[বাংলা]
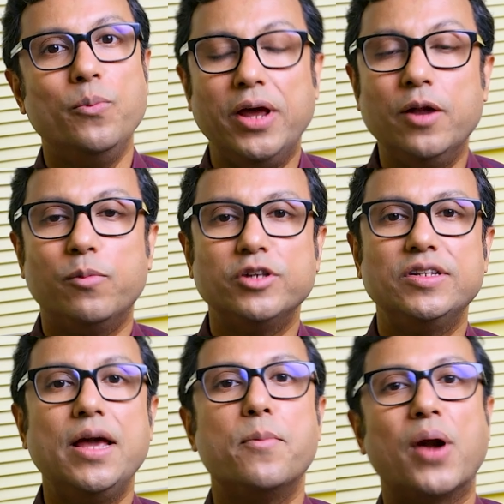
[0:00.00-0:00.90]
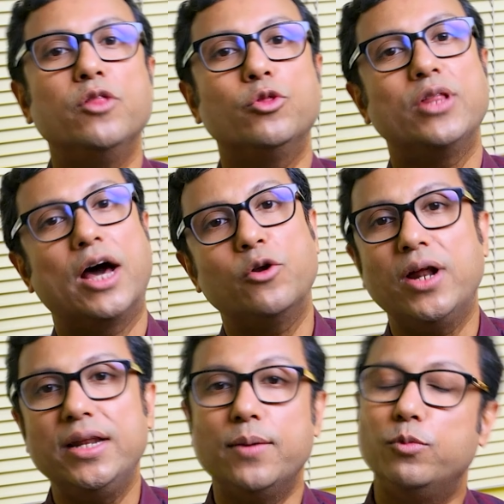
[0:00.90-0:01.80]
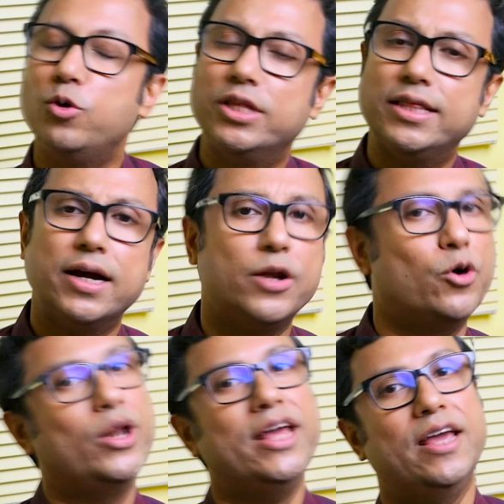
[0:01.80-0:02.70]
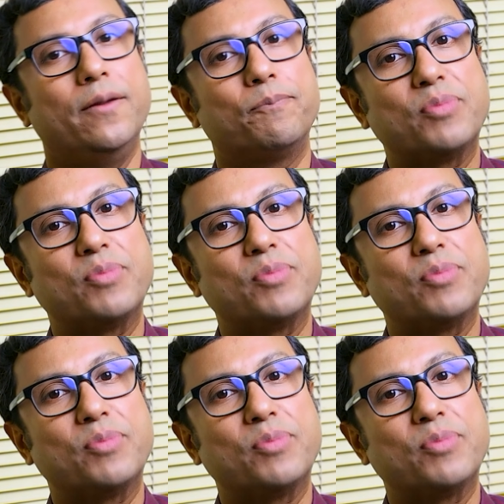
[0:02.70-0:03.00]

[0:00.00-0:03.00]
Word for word: মেনোপজ নিয়ে ভ্রান্ত ধারণা নিয়ে ভুগতে থাকেন অনেকেই